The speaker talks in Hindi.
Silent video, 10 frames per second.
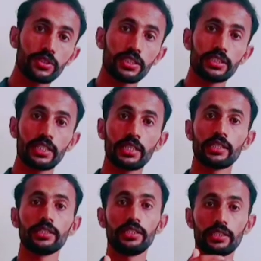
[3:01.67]
वो चीज़
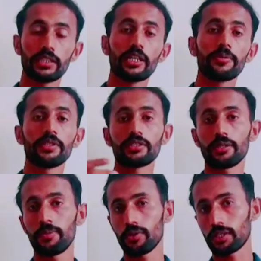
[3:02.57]
है जितना आप
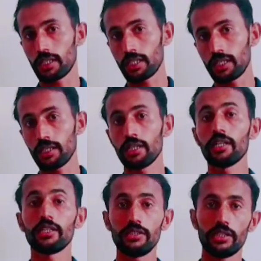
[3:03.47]
डिस्ट्रीब्यूट करेंगे
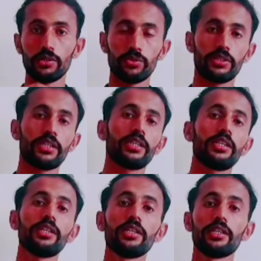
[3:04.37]
ये उतना ही
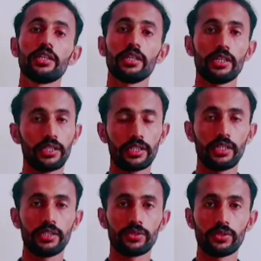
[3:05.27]

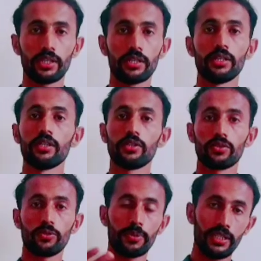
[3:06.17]
इनक्रीज़ होगा
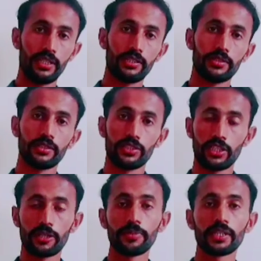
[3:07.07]
तो प्लीज़
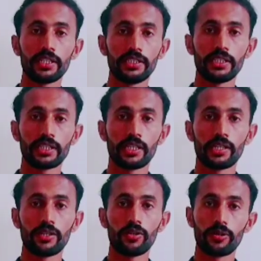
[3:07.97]
शेयर भी कीजिएगा
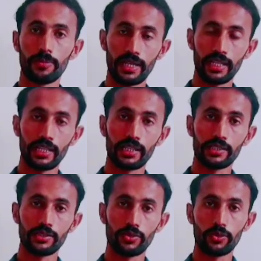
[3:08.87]
और बेल
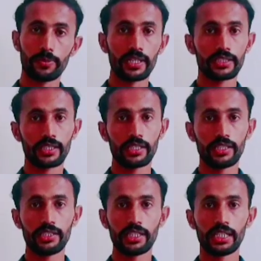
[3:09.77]
आइकन ज़रूर प्रेस कर
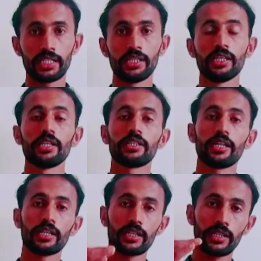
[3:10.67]
दीजिएगा
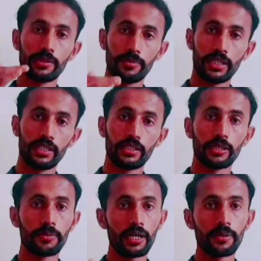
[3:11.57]
ताकि मेरी
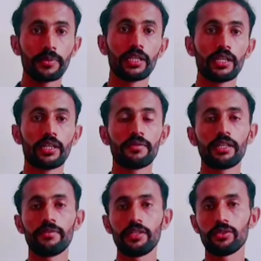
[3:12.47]
तमाम नई आने
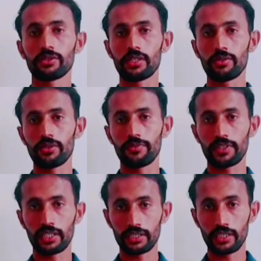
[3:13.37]
वाली वीडियोस का
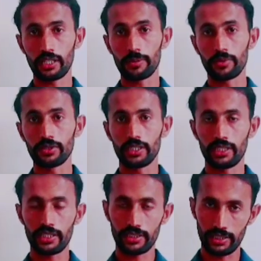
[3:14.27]
नोटिफिकेशन आपको
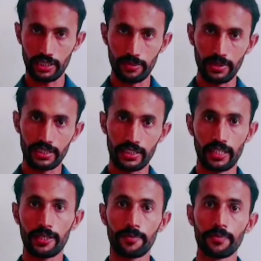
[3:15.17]
जल्द अज जल्द मिल
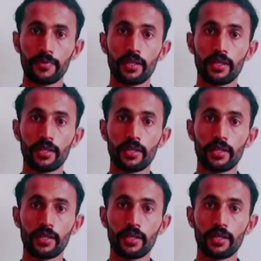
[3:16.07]
सके